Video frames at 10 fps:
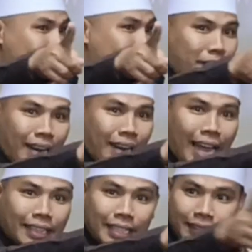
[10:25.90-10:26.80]

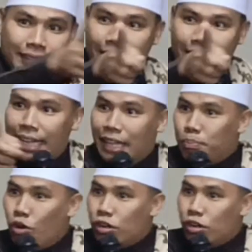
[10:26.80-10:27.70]
berarti saya tanya
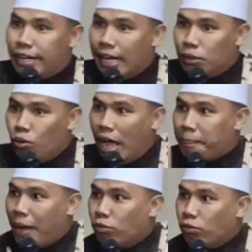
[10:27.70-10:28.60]
bodrek dulu
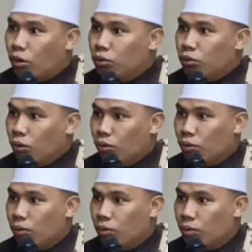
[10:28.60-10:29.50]
apa Allah dulu
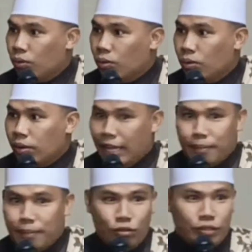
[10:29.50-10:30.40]

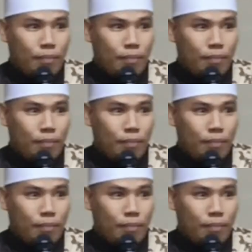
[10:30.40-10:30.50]
eh bu saya